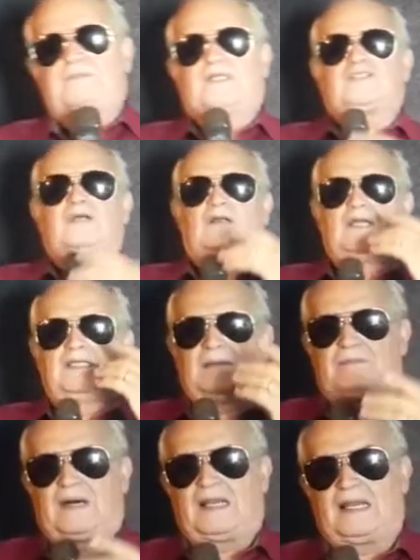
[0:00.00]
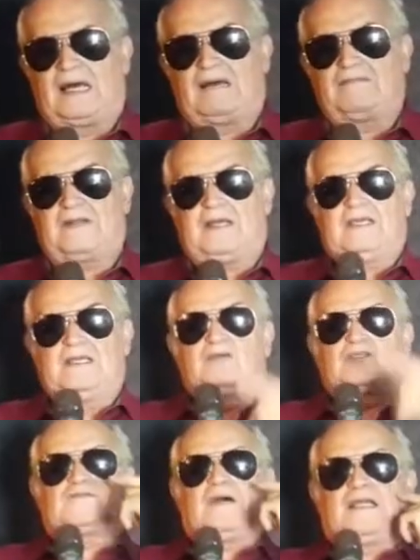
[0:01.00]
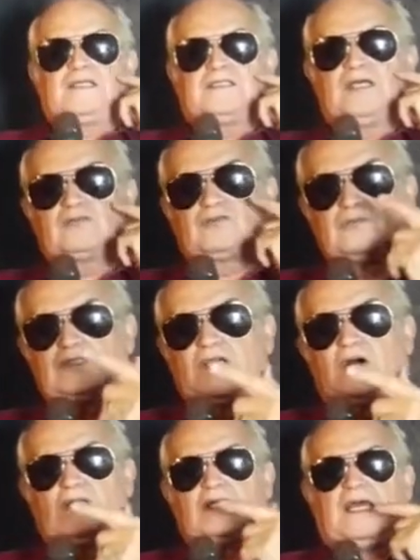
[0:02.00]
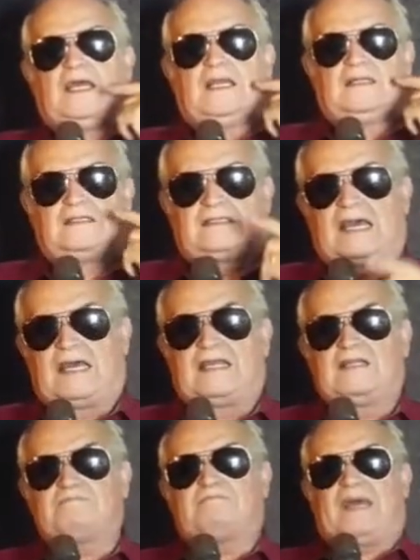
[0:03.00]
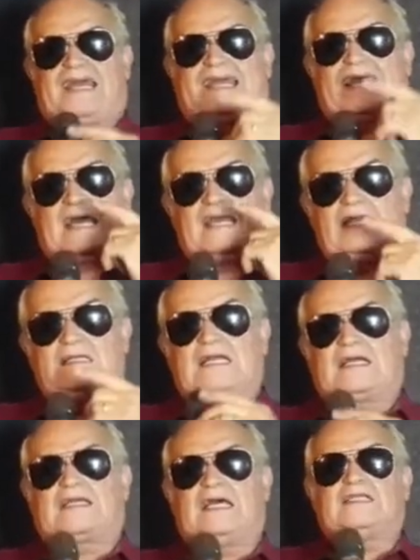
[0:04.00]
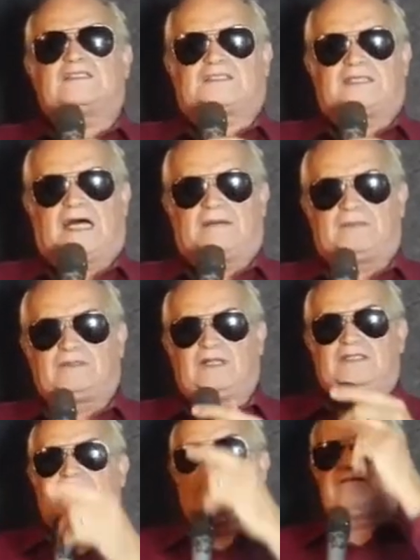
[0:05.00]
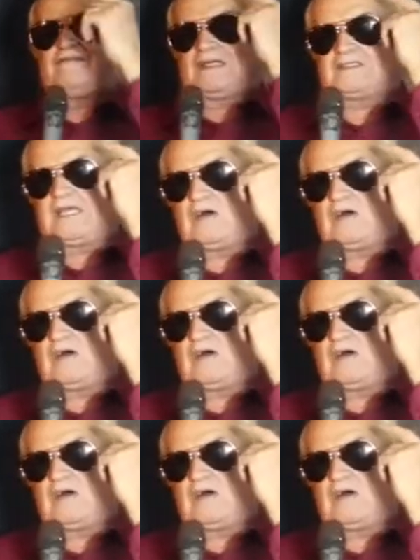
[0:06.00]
o pessoal lendo a palavra, e os fariseus tudo de olho nele, querendo pegar ele naquele sábado. Ele tinha que fazer